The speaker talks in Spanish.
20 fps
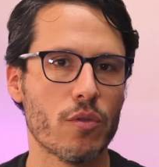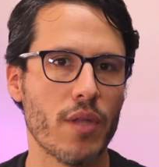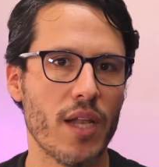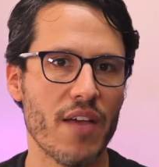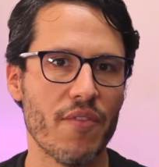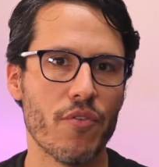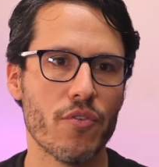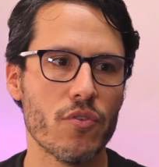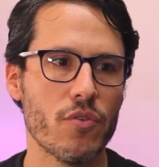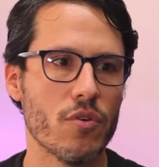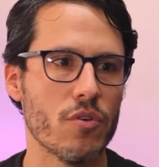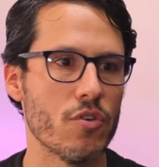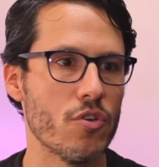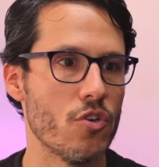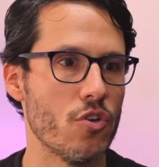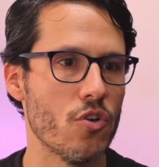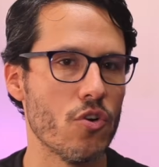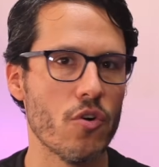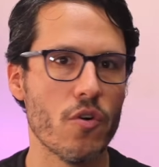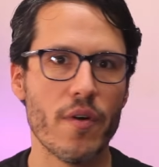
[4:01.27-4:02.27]
teléfono
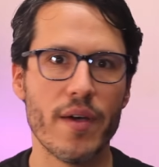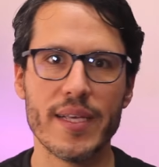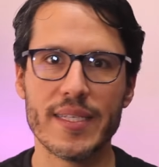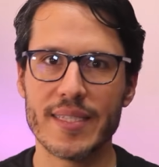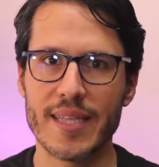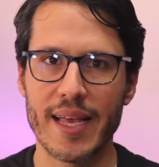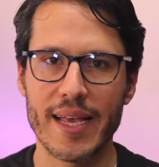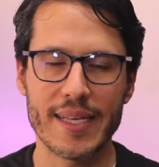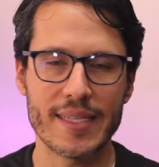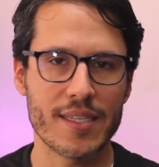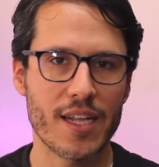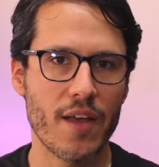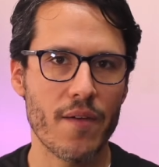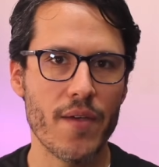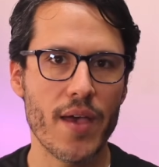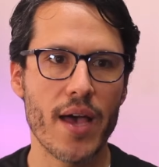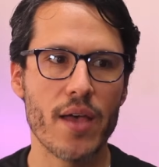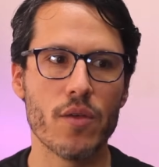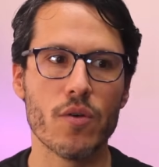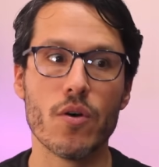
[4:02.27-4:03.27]
no está
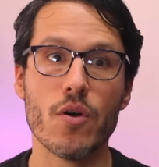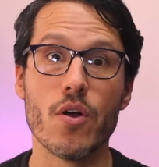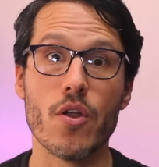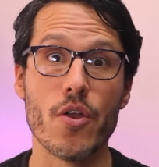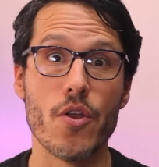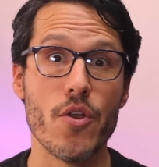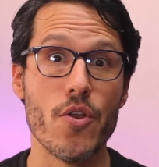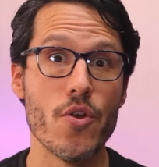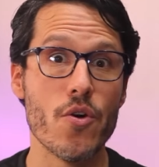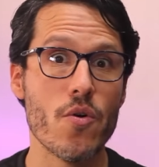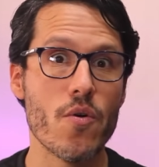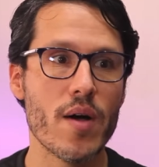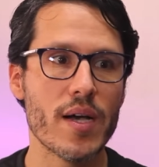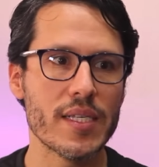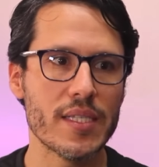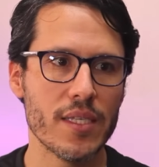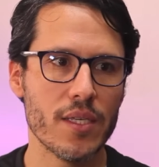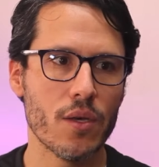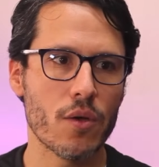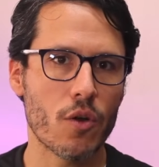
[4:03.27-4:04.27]
extraviado, no ha
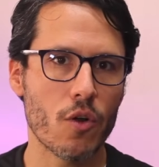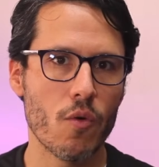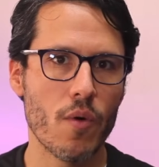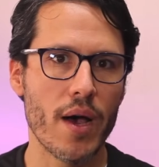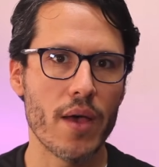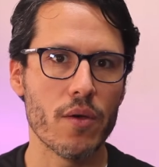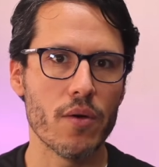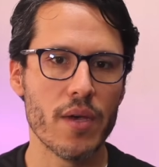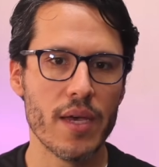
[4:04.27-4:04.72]
sido robado